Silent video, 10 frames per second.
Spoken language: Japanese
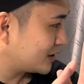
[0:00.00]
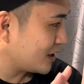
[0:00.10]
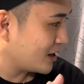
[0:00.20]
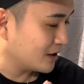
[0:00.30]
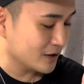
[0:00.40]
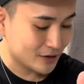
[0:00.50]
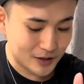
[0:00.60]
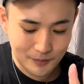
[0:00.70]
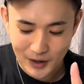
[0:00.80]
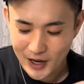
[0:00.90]
て、
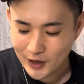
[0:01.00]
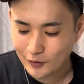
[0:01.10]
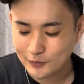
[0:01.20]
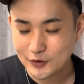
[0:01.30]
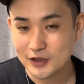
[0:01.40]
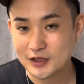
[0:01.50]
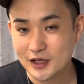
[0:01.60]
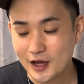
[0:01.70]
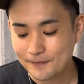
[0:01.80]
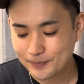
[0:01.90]
で、前を向い
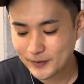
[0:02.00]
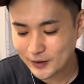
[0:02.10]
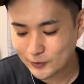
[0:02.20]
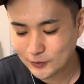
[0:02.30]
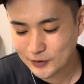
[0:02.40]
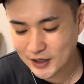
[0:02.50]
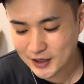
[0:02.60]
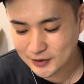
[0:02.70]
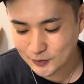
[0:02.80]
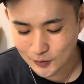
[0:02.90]
て、で、この
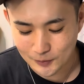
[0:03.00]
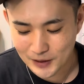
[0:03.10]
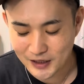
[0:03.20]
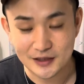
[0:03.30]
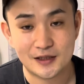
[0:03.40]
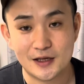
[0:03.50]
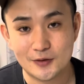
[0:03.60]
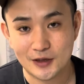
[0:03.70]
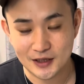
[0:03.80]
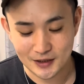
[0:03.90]
カードをま当ててい
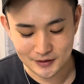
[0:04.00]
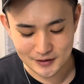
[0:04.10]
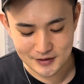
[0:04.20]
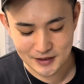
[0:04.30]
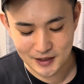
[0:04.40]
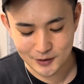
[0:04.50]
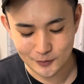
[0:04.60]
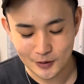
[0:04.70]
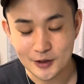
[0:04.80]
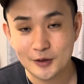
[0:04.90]
くわけなんですけれ
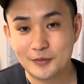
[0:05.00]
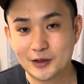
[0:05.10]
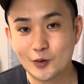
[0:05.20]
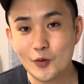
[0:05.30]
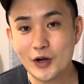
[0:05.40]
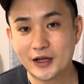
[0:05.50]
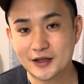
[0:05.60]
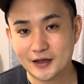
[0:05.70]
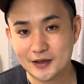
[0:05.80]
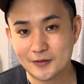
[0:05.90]
ども、まあ、どうやっ
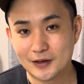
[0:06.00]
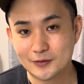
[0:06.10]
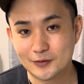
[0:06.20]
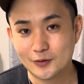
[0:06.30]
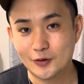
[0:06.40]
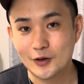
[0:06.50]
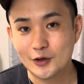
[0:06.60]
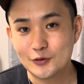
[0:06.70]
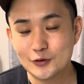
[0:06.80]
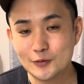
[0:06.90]
て当てるかというと、
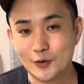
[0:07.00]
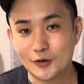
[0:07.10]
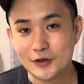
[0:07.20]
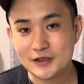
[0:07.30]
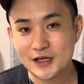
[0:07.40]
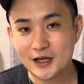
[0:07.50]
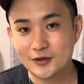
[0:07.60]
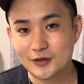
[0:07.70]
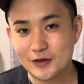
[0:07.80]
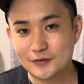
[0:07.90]
封もちゃ
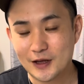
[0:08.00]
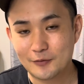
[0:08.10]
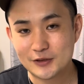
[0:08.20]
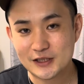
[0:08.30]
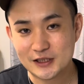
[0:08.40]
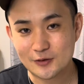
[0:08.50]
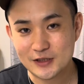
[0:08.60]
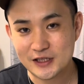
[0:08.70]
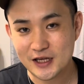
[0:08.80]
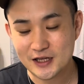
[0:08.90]
んとね、蓋も閉
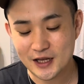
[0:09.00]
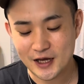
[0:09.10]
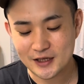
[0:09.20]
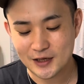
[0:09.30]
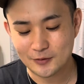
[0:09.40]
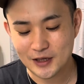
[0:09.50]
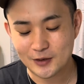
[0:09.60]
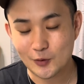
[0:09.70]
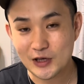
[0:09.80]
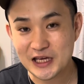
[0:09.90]
じていただいたの
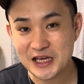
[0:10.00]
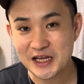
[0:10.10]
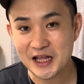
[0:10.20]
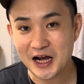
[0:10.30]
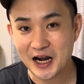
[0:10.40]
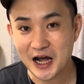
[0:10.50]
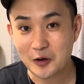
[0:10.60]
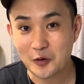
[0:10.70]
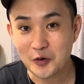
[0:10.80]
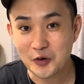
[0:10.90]
で、と言いなが
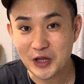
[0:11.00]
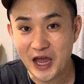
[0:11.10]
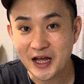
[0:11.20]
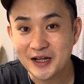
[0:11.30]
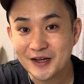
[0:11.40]
ら、ここで、